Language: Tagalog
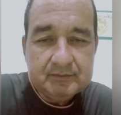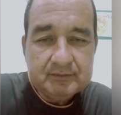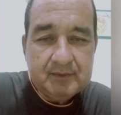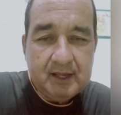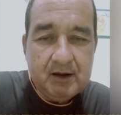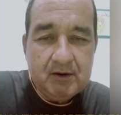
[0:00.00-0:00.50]

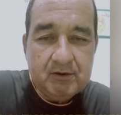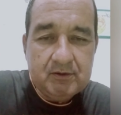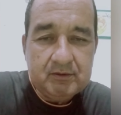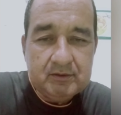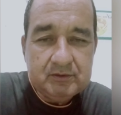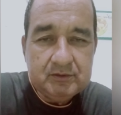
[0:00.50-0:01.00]

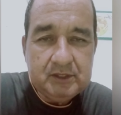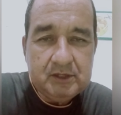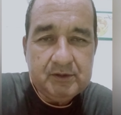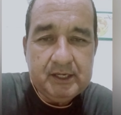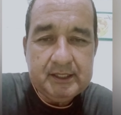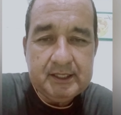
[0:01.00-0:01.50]
Now,
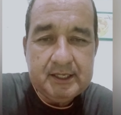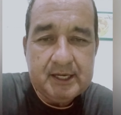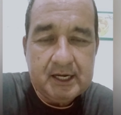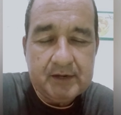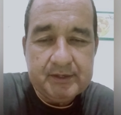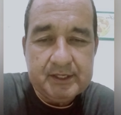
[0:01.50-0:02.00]
una-una natin
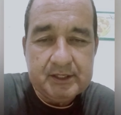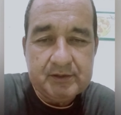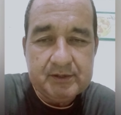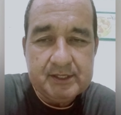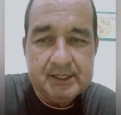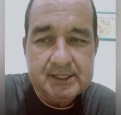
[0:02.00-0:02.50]
gagawin dito
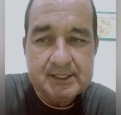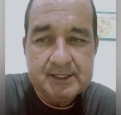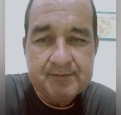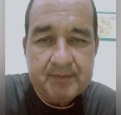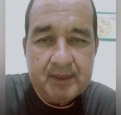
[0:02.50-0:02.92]
is